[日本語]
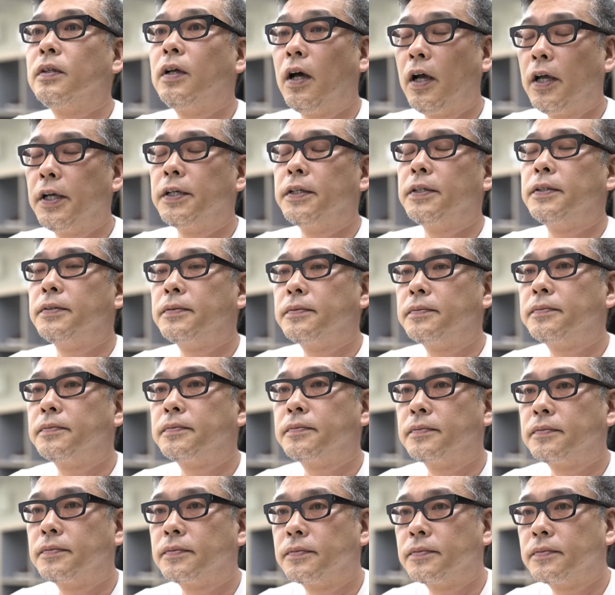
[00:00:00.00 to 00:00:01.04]
はい。
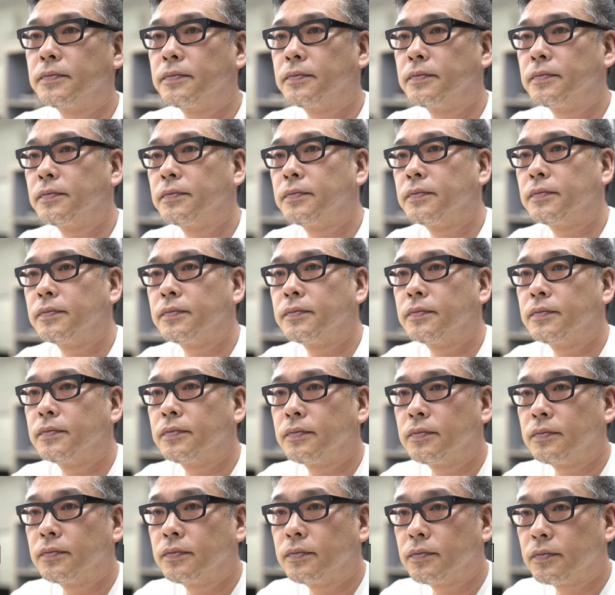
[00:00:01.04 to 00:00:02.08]
福原社長
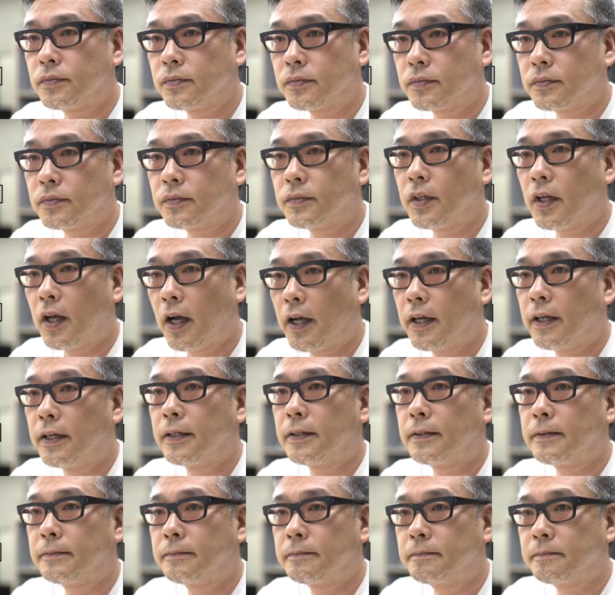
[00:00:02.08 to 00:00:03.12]
から見て。はい。
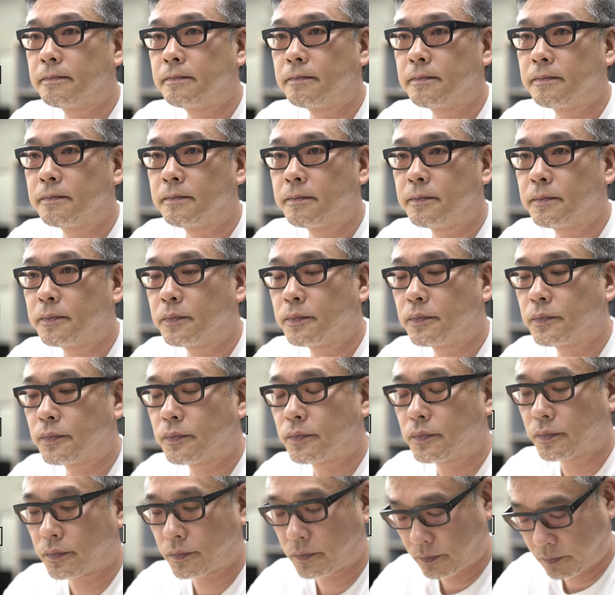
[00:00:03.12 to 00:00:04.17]
これぞプロ。
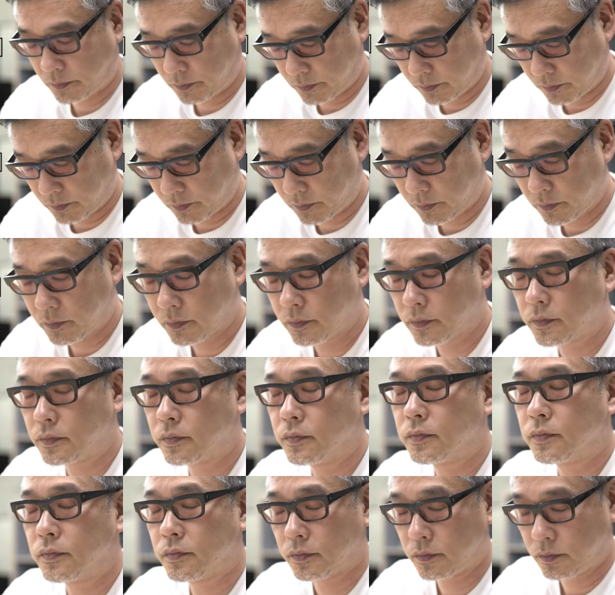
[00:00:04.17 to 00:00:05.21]
この人
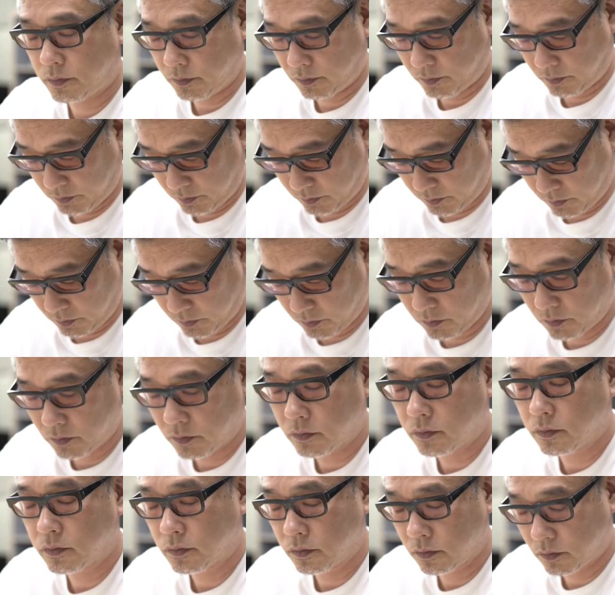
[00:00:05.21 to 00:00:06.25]
はプロだと。
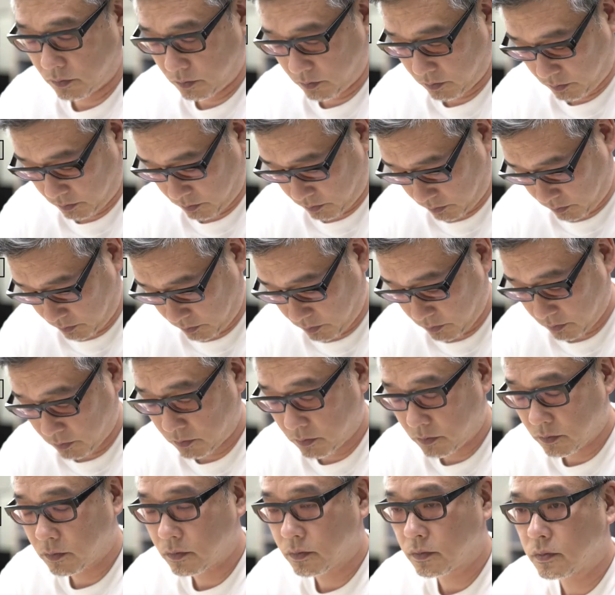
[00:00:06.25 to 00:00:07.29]

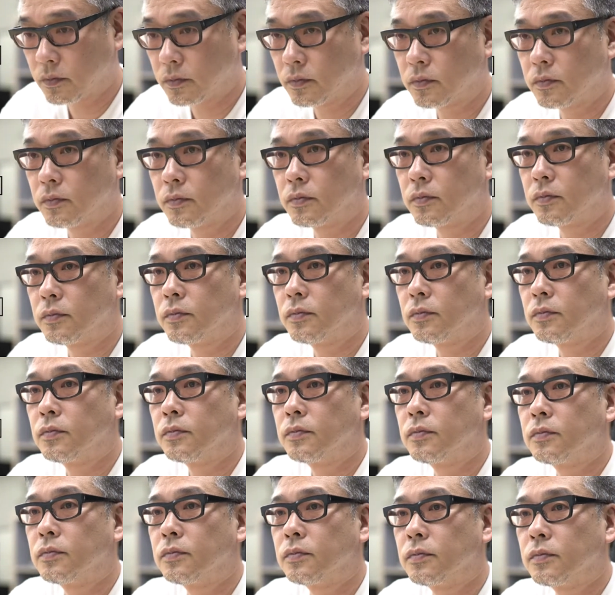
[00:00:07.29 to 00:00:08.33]
いう方がいらっしゃい
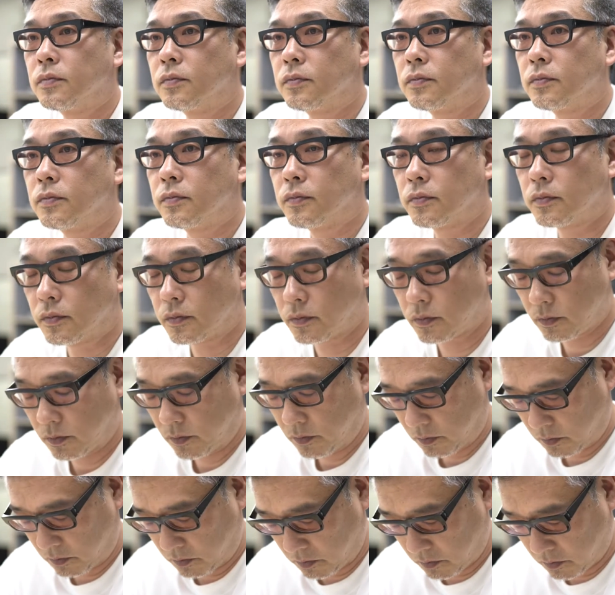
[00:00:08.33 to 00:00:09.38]
ましたら。ぜひ
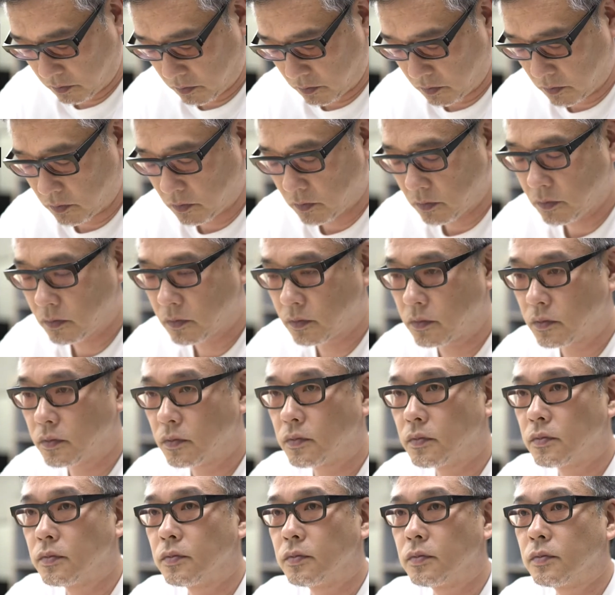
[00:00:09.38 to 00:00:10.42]
とも。
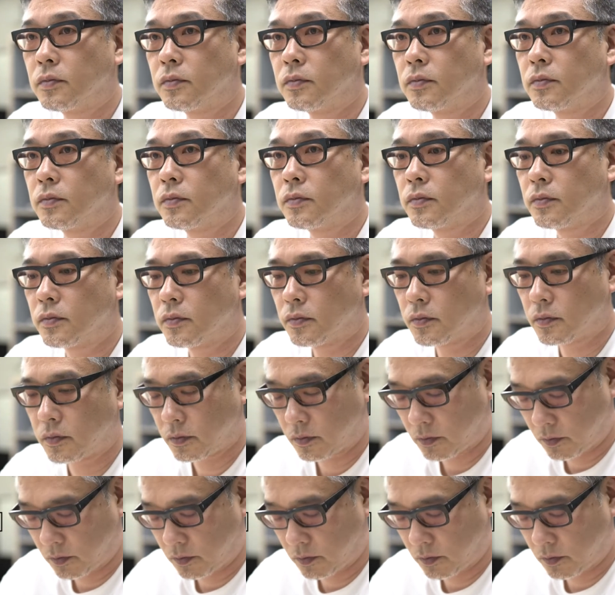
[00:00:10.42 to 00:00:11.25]
教えてください。